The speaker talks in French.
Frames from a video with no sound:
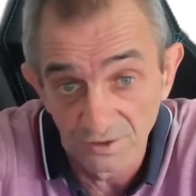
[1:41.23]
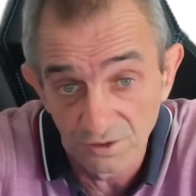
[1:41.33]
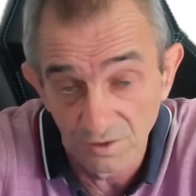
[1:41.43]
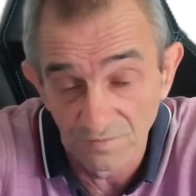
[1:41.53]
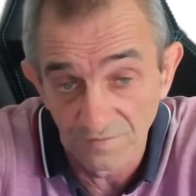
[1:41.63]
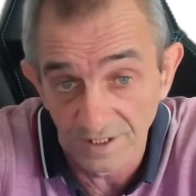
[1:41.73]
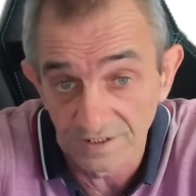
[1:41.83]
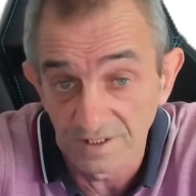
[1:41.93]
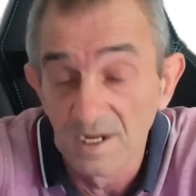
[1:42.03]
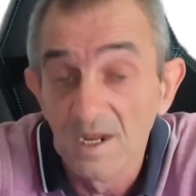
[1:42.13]
De ce
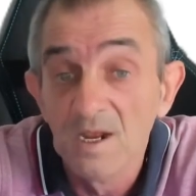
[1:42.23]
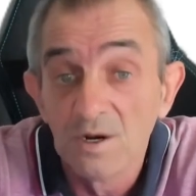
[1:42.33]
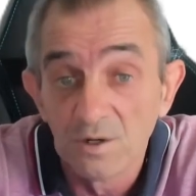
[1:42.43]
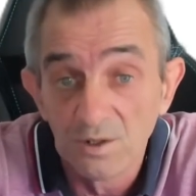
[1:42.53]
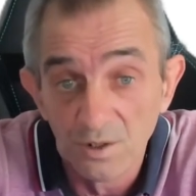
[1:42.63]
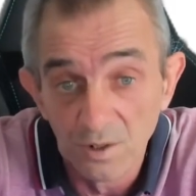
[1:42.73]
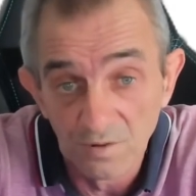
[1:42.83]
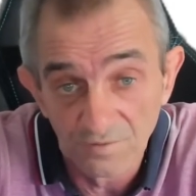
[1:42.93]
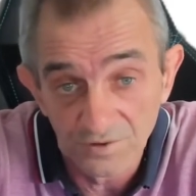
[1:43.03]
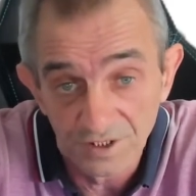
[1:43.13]
fait, le
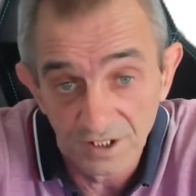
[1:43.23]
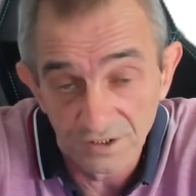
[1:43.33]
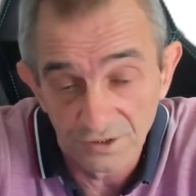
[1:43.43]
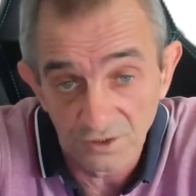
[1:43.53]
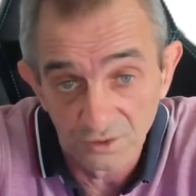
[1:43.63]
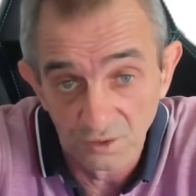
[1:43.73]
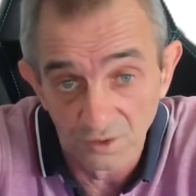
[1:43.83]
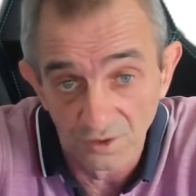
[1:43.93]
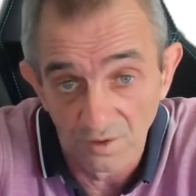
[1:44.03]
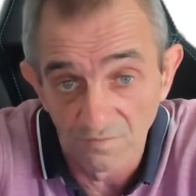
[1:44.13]
ventilateur
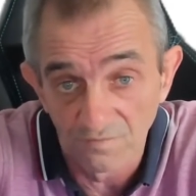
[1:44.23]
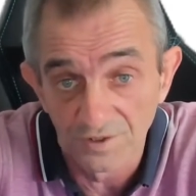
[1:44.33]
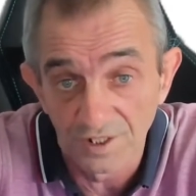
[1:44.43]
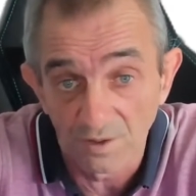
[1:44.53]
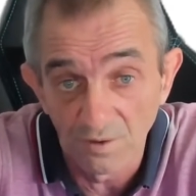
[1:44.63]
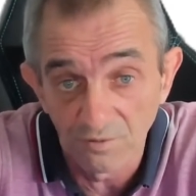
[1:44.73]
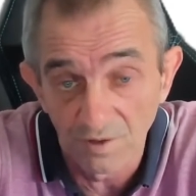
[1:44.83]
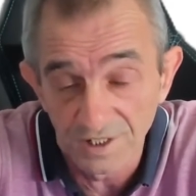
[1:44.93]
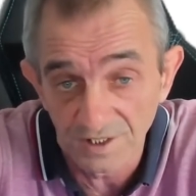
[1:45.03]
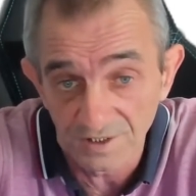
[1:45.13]
tournant venait
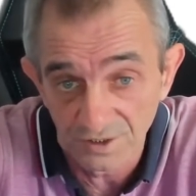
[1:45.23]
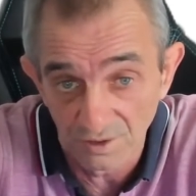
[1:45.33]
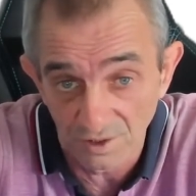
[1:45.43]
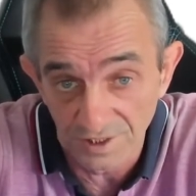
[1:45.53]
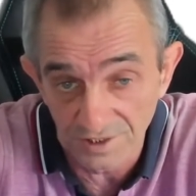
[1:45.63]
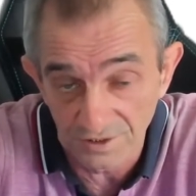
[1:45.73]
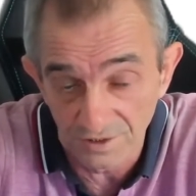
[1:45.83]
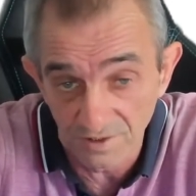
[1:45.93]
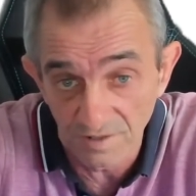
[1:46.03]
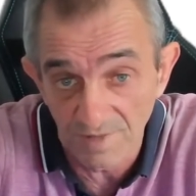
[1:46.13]
refroidir ce
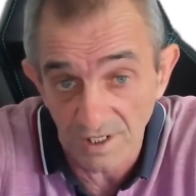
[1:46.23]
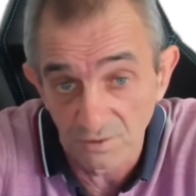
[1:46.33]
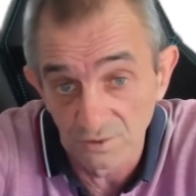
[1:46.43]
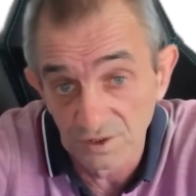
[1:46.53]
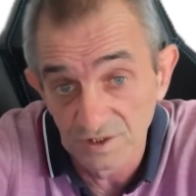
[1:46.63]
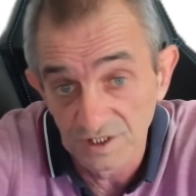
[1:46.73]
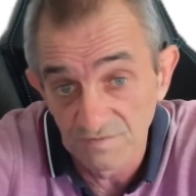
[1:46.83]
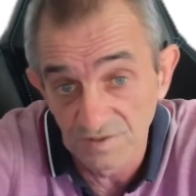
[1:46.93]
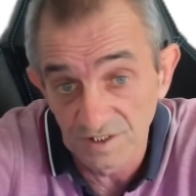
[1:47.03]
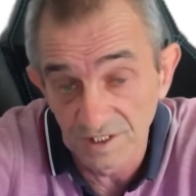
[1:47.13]
radiateur et par
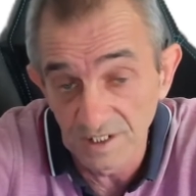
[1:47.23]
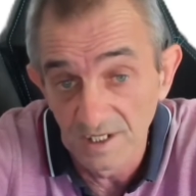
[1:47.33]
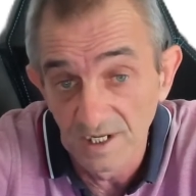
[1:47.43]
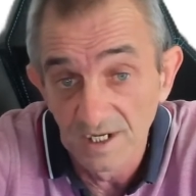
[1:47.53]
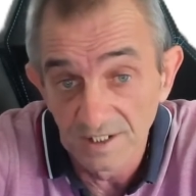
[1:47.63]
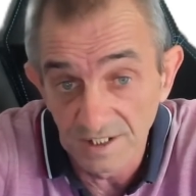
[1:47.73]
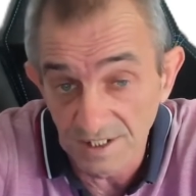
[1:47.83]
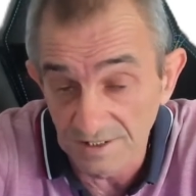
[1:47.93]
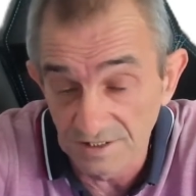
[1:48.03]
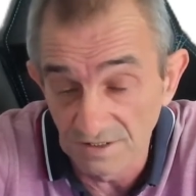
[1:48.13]
conductivité
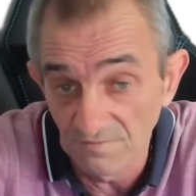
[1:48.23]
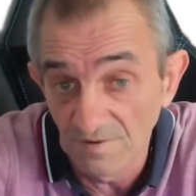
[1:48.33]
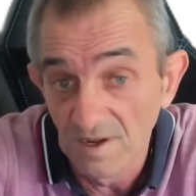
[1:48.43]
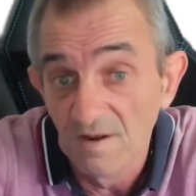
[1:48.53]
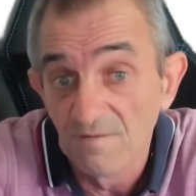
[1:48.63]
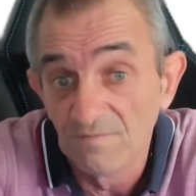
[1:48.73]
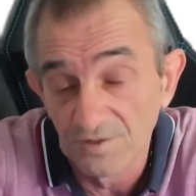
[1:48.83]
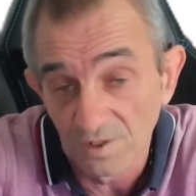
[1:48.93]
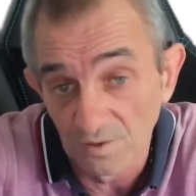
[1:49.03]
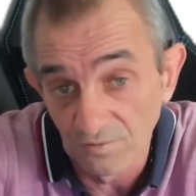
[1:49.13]
négative
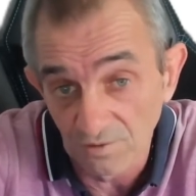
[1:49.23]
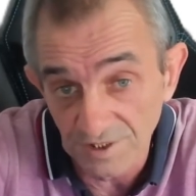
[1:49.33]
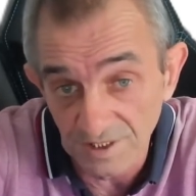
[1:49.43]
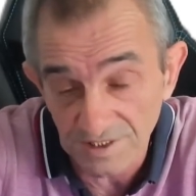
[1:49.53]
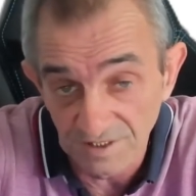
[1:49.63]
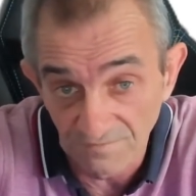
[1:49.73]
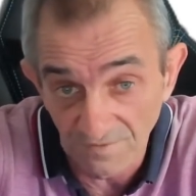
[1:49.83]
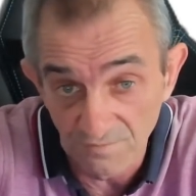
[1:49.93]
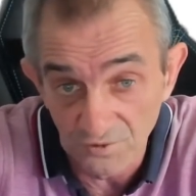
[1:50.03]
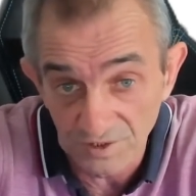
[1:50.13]
venait refroidir ces
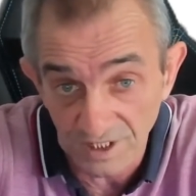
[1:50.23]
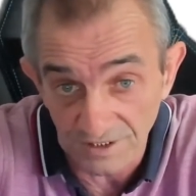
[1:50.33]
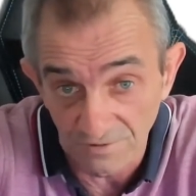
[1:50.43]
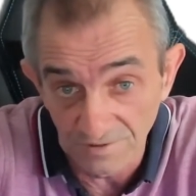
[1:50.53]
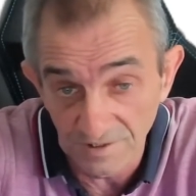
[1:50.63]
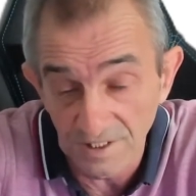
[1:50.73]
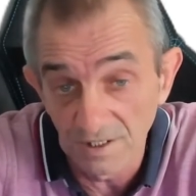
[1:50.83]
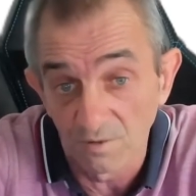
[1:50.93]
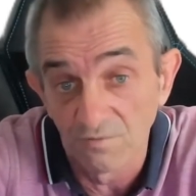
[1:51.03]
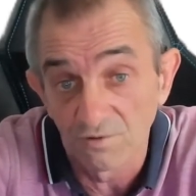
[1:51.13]
fameuses cathodes et
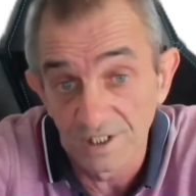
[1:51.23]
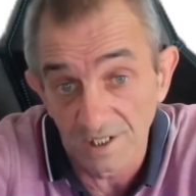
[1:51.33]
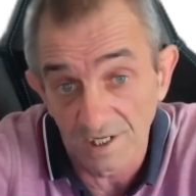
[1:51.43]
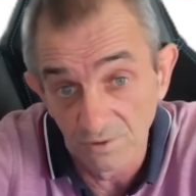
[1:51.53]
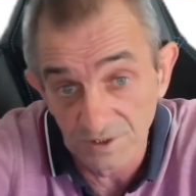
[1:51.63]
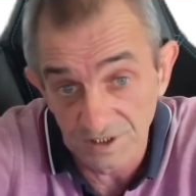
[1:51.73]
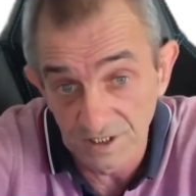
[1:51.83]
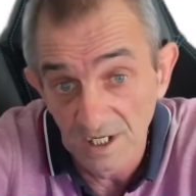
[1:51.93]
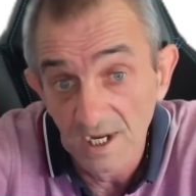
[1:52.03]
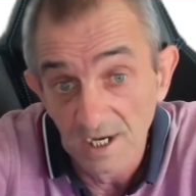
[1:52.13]
refroidir
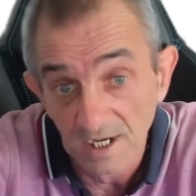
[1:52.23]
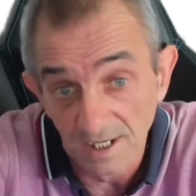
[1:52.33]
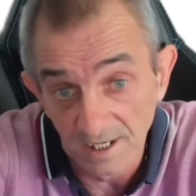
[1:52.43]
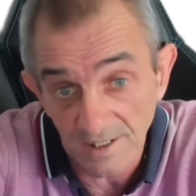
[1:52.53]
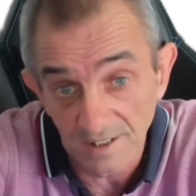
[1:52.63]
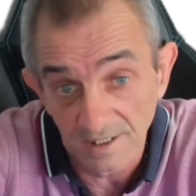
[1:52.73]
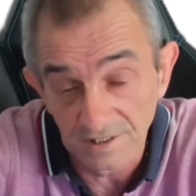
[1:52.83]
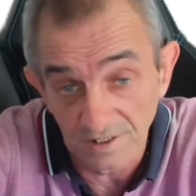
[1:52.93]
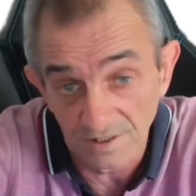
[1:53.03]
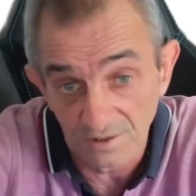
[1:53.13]
aussi l'air à
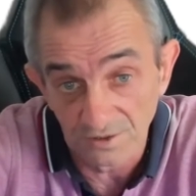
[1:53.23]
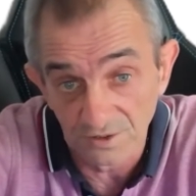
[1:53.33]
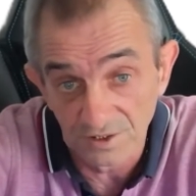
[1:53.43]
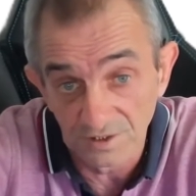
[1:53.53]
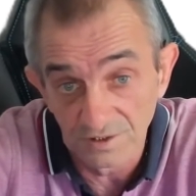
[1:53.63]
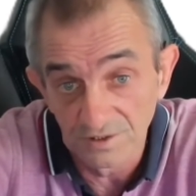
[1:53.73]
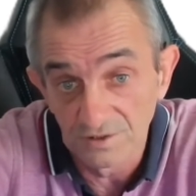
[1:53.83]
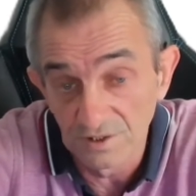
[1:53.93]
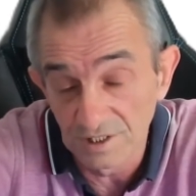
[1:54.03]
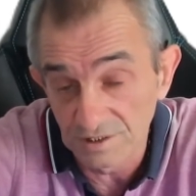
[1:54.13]
l'intérieur
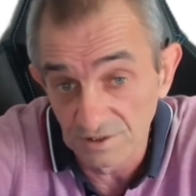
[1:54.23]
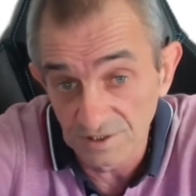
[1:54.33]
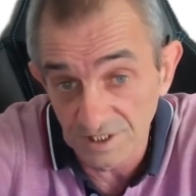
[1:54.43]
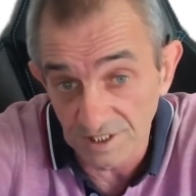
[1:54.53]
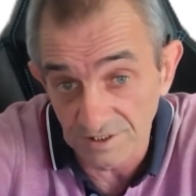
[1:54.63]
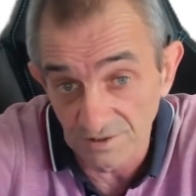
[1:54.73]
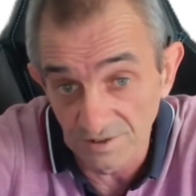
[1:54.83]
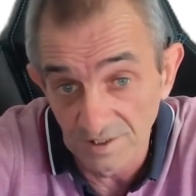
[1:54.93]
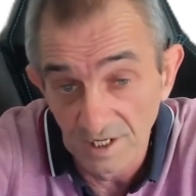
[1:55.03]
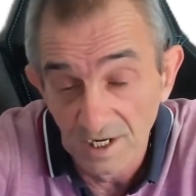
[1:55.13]
de, ces
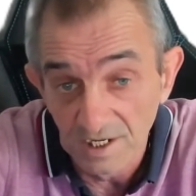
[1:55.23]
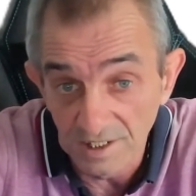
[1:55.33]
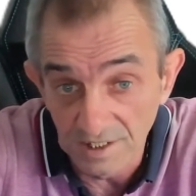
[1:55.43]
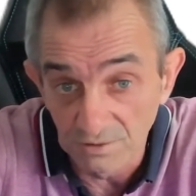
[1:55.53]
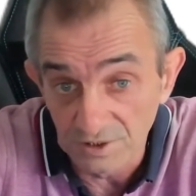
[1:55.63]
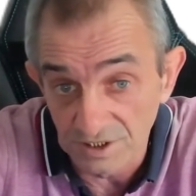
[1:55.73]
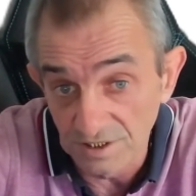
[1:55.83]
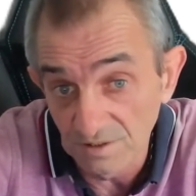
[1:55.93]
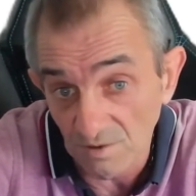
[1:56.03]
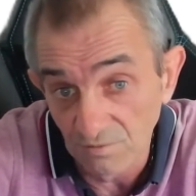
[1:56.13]
cathodes et
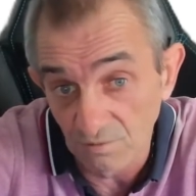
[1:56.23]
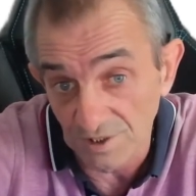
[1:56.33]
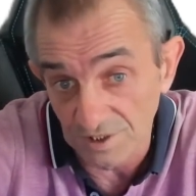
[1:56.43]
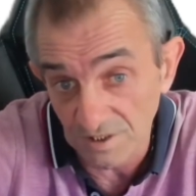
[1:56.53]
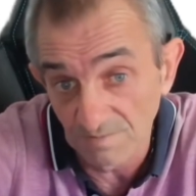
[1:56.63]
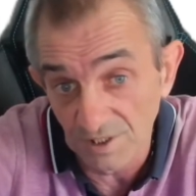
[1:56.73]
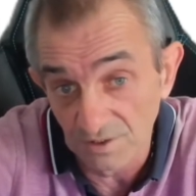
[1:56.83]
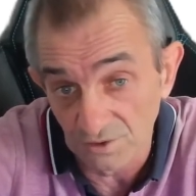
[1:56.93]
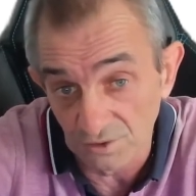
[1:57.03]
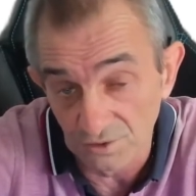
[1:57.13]
aussi refroidir
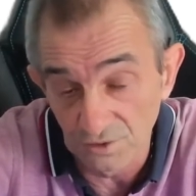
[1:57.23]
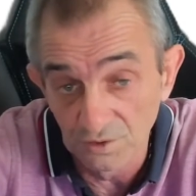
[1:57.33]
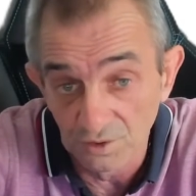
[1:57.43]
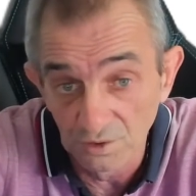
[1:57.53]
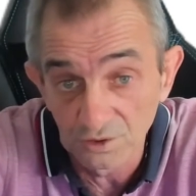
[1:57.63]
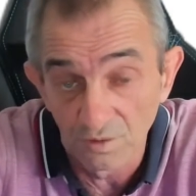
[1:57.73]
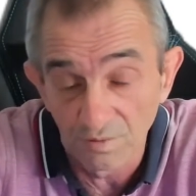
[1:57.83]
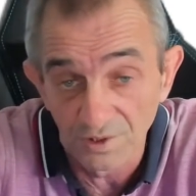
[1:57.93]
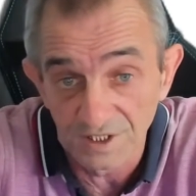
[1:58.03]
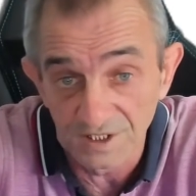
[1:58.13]
bien entendu notre
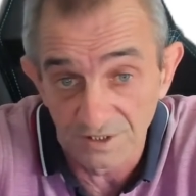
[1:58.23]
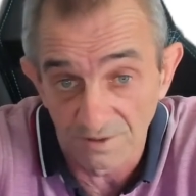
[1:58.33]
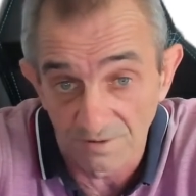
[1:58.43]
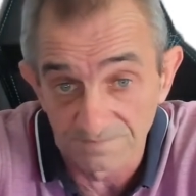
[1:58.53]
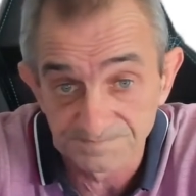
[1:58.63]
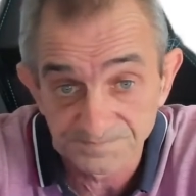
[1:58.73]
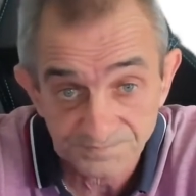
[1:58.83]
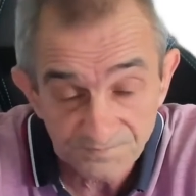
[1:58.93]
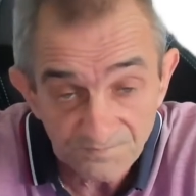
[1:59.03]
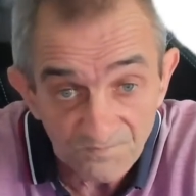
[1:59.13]
processeur.
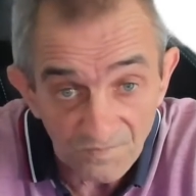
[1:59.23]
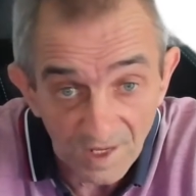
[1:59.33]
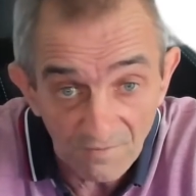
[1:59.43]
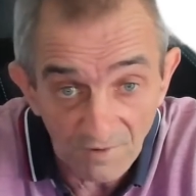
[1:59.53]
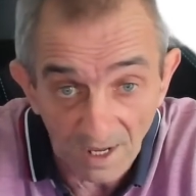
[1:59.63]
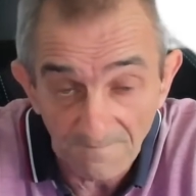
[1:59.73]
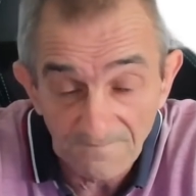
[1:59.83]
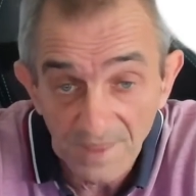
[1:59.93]
Voilà.